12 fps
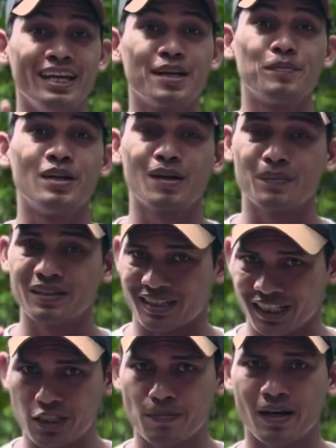एक मिनट में
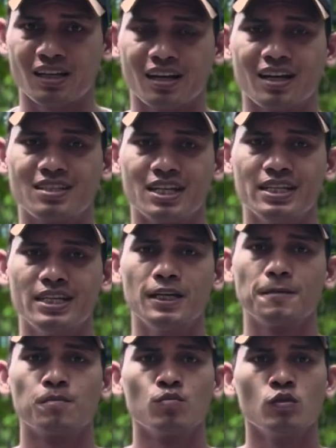तीस बार करना चाहिए
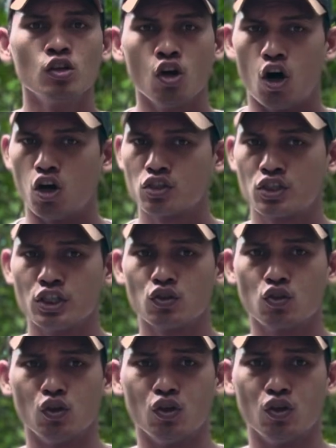और
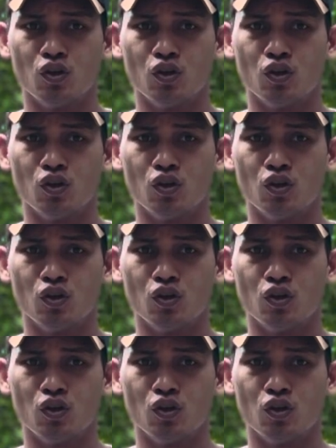जिनको